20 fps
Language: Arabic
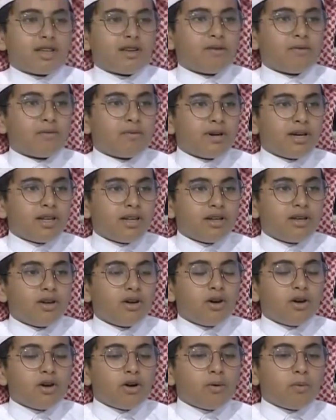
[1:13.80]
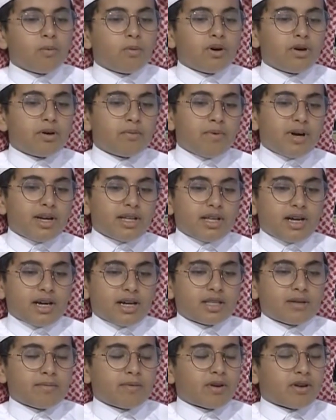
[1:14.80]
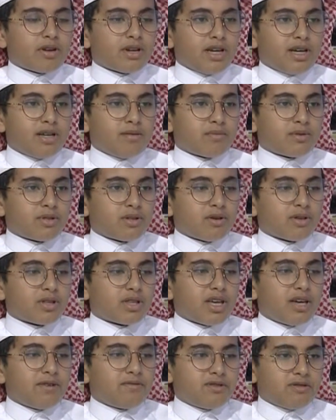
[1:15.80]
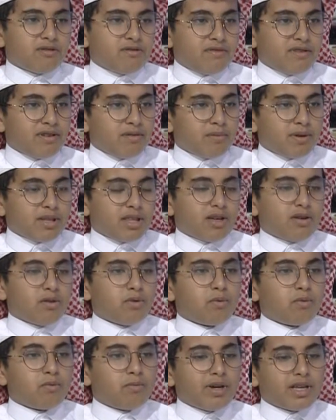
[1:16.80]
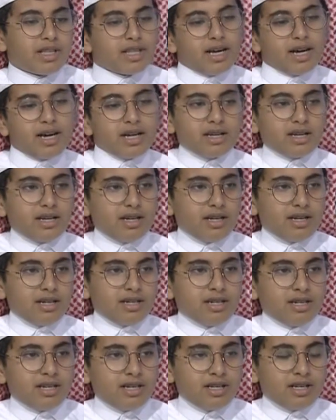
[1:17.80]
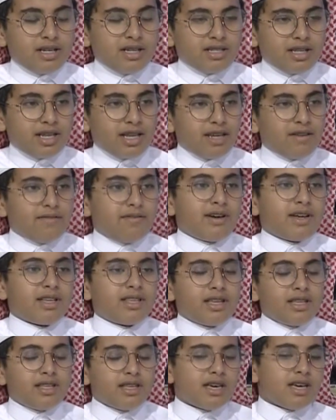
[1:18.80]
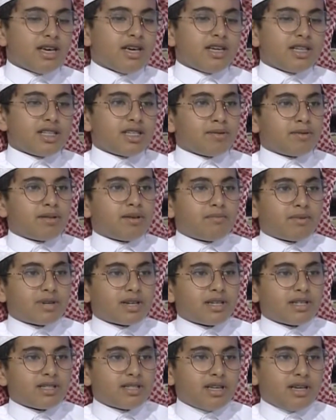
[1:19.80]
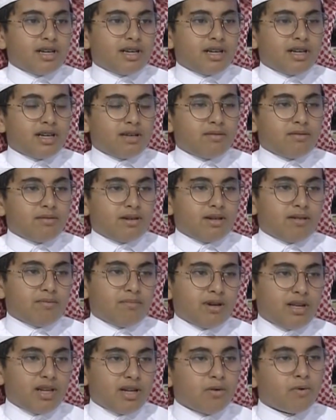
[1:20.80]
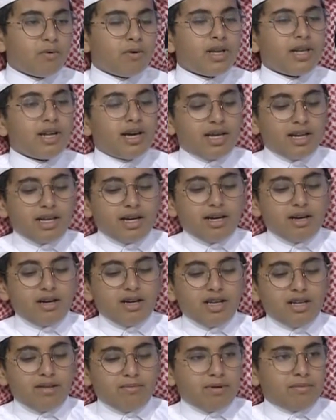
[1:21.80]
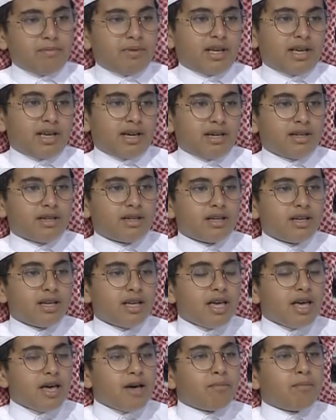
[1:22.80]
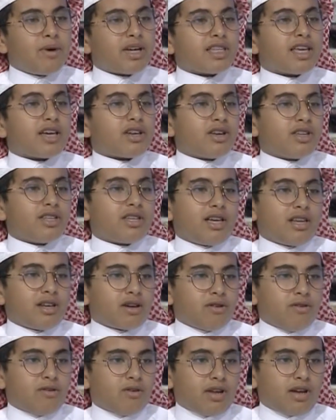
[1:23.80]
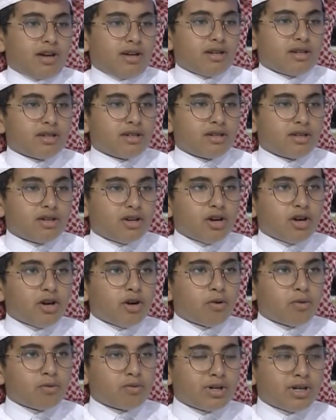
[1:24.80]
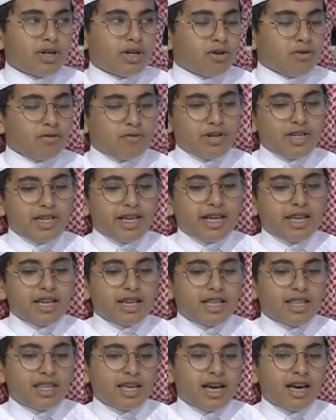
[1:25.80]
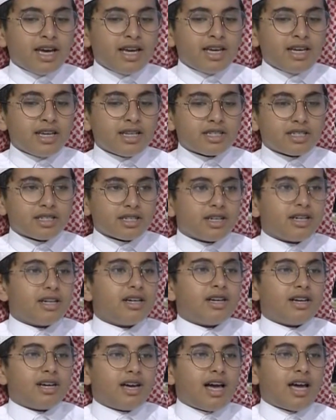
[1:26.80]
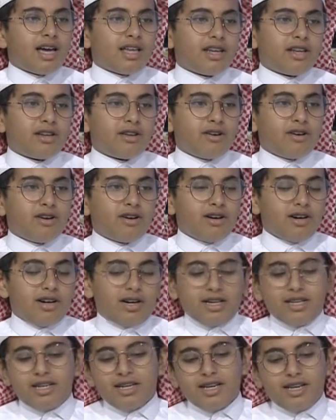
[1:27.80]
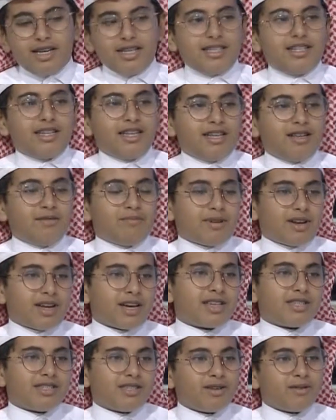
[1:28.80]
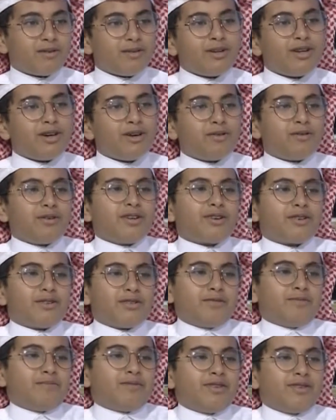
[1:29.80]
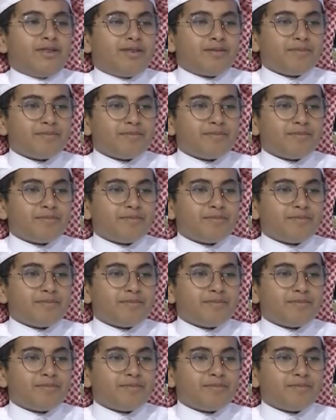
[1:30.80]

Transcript: الأول وبعدها اختبروني على مستوى الطائف جبت فيه البطل وبعدها آه، السنة اللي فاتت جبت المركز الأول على المملكة بعدها رحت حلو. على كوريا ممتاز. وفعلا النتائج آه، أعلنوا عن عن المراكز الأولى وأنا كنت منهم